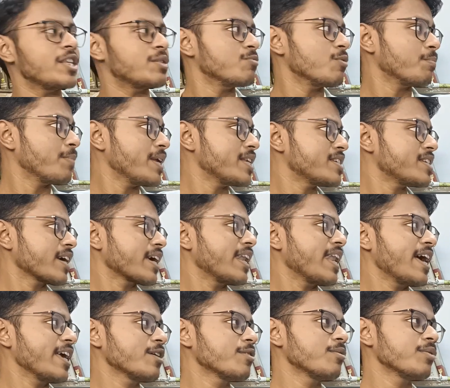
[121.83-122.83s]
ফেসবুক পেজটাকে
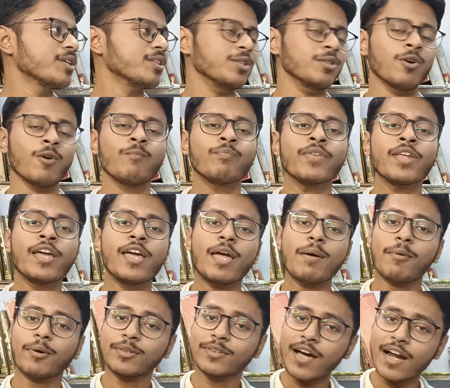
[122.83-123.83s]
লাইক করে দিও
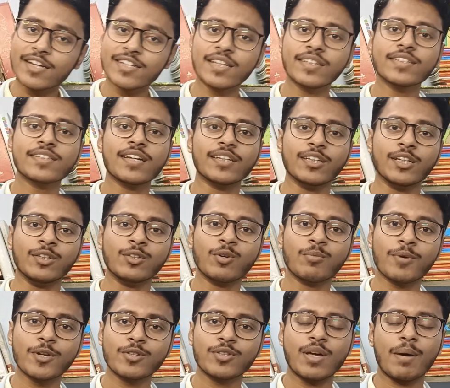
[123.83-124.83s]
এবং তার সাথে সাথে
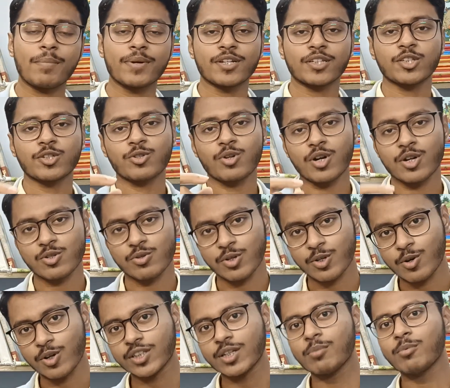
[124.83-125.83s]
তোমরা যদি আমার সাথে
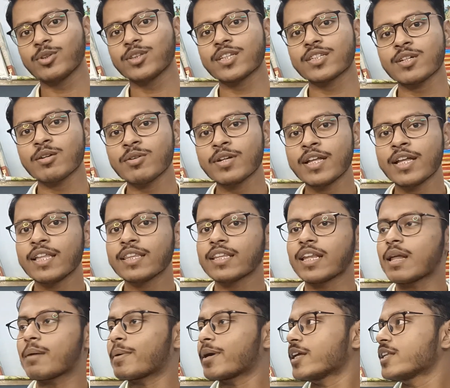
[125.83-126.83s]
সরাসরি কথা বলতে চাও
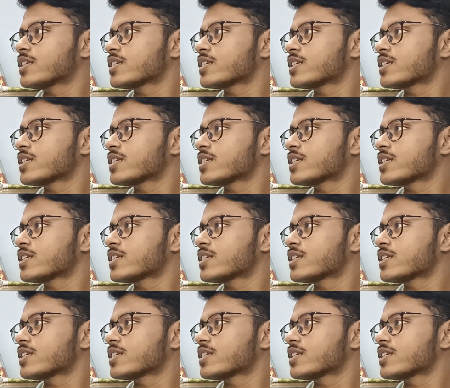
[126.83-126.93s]
তাহলে আমার